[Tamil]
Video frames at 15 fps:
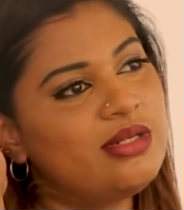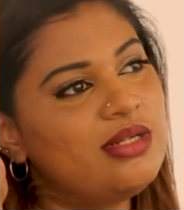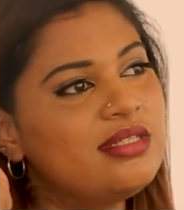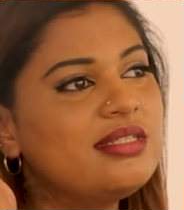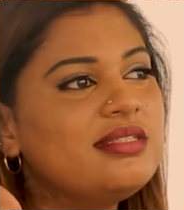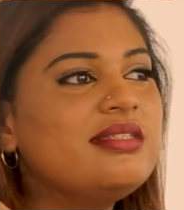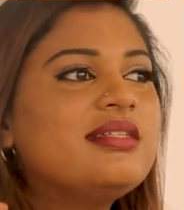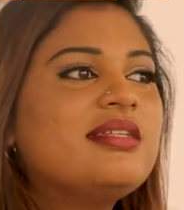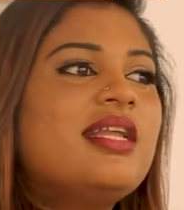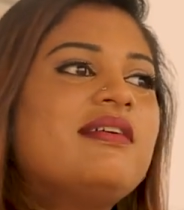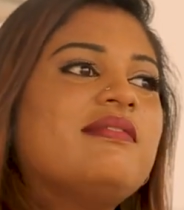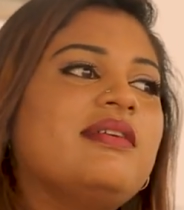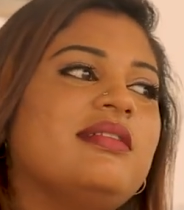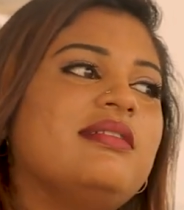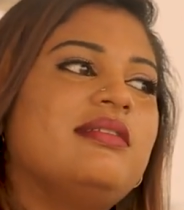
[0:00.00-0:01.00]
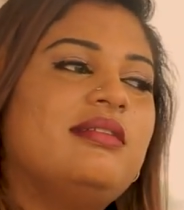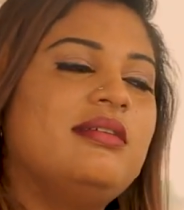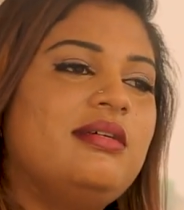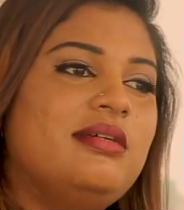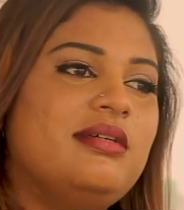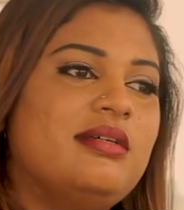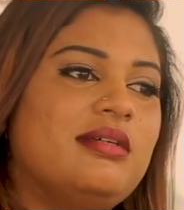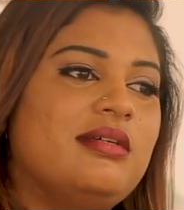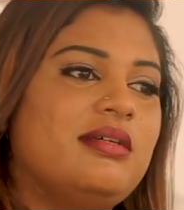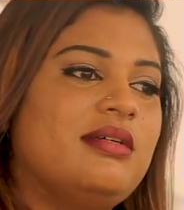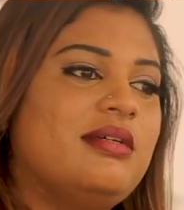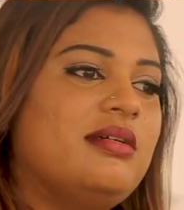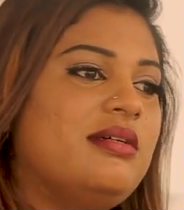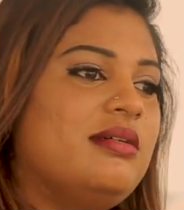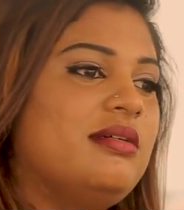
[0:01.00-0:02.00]
சொல்றதுன்னா வந்து
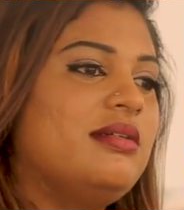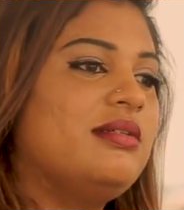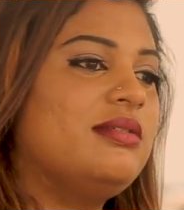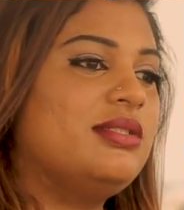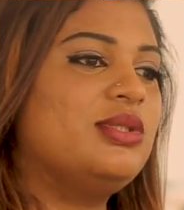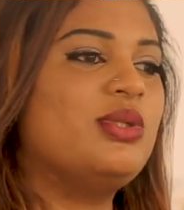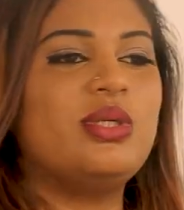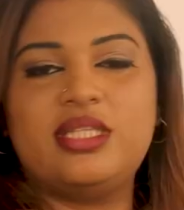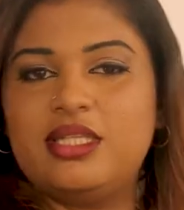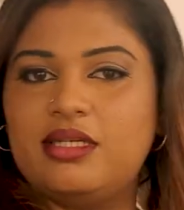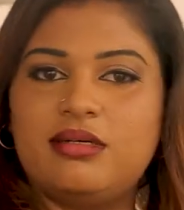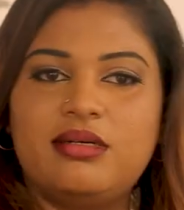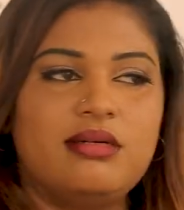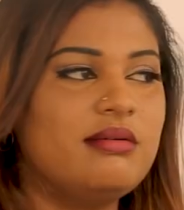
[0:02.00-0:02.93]
ஸோ இந்த